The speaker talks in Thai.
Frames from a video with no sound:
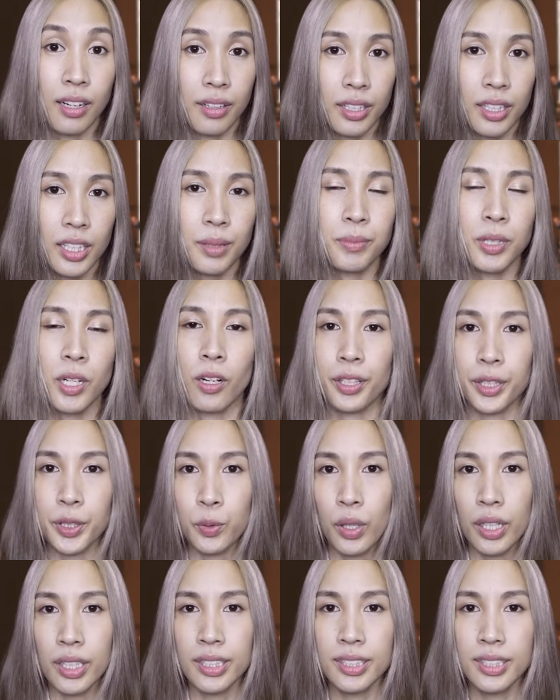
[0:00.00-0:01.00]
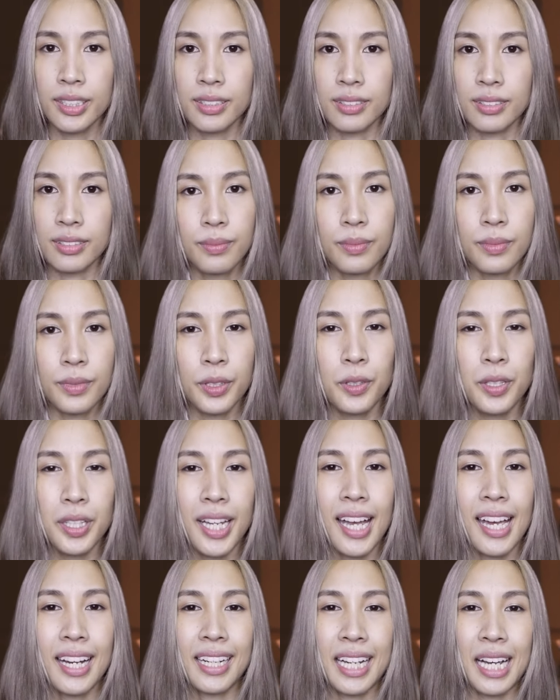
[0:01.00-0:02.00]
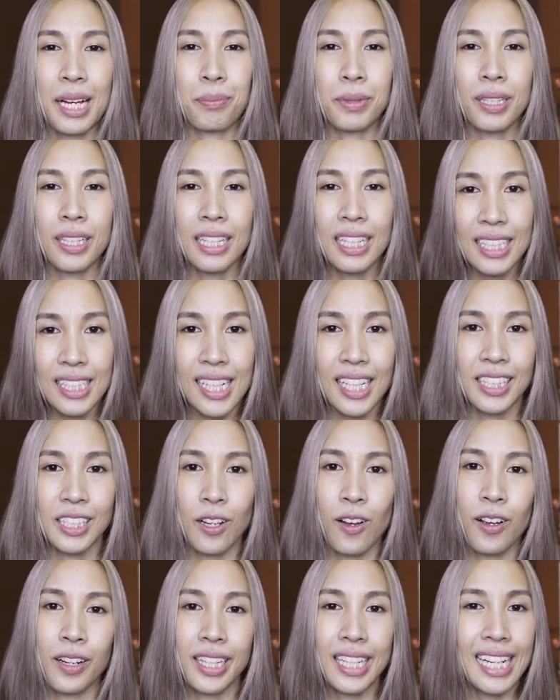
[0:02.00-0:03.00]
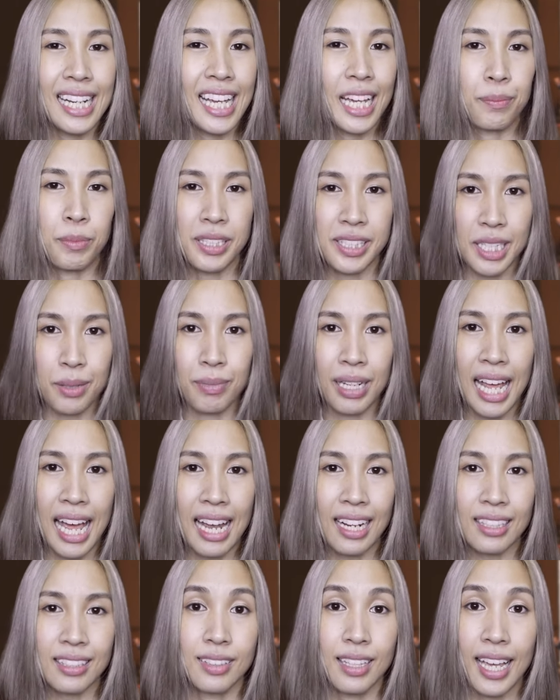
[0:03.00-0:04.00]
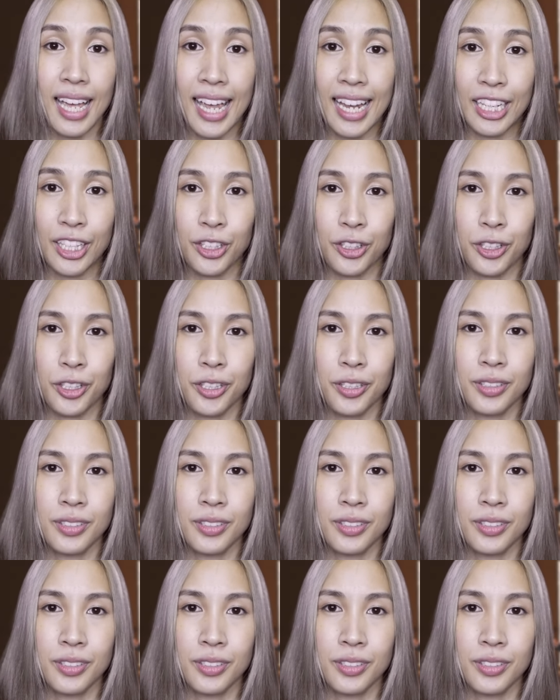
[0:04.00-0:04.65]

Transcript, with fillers: เริ่มก่อตัวขึ้นด้วยการขับเคลื่อนของกิเลสประจำลักษณ์ anger